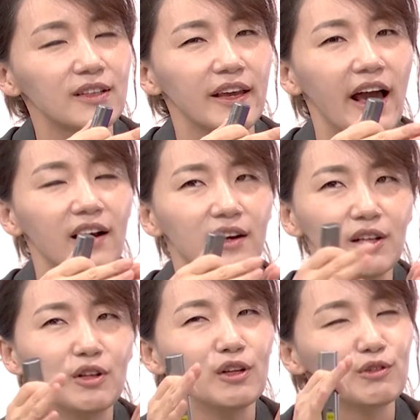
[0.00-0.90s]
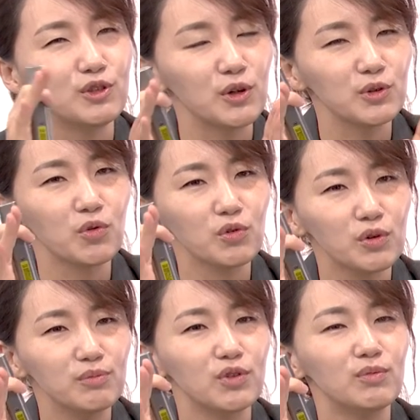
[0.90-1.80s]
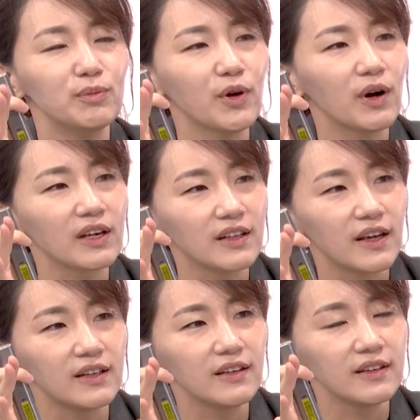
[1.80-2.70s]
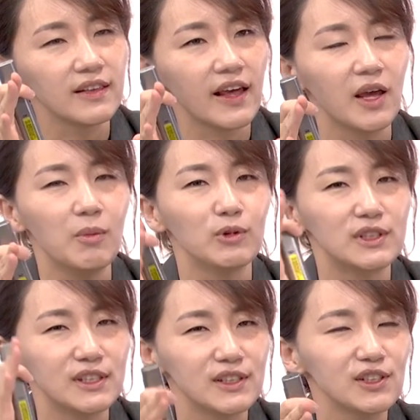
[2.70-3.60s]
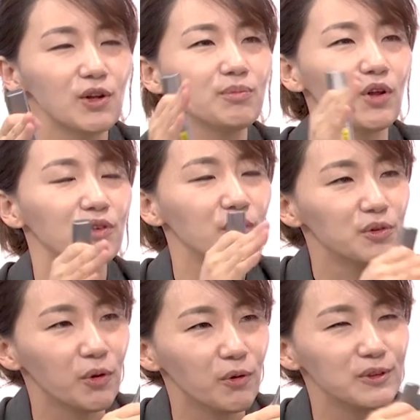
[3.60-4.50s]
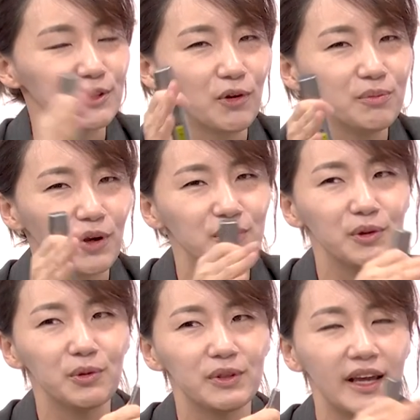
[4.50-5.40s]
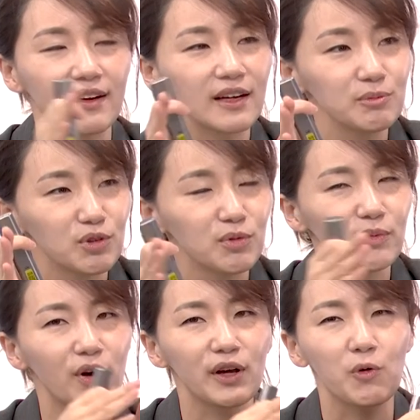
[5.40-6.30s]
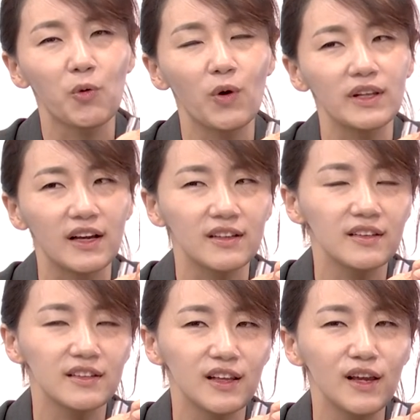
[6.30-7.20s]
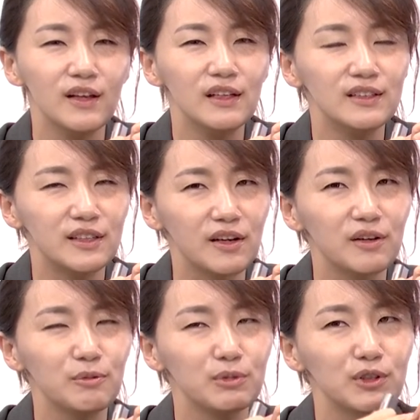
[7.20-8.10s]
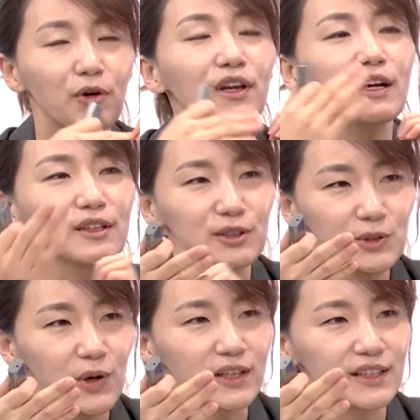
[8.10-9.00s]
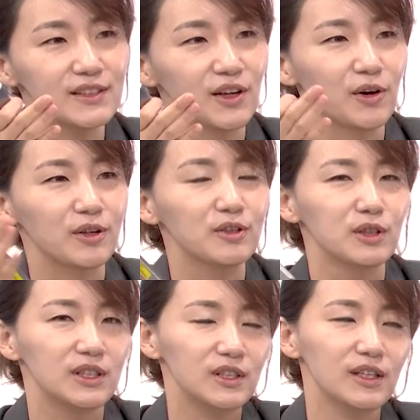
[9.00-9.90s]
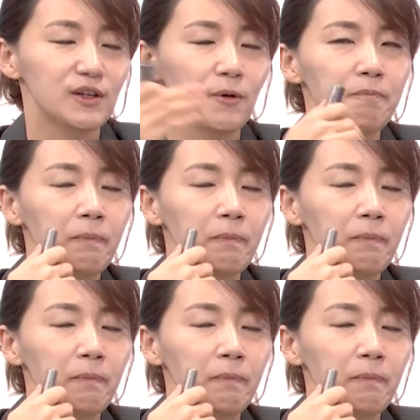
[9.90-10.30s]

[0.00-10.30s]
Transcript: 그게 약간 규정이 조금 불분명하게 되긴 했는데, 뭐 직전 몇 년도, 전 몇 년도인데 약간 불분명하게 공고가 나긴 했는데, 제가, 저희가 그 승소하긴 했어요. 그 시에서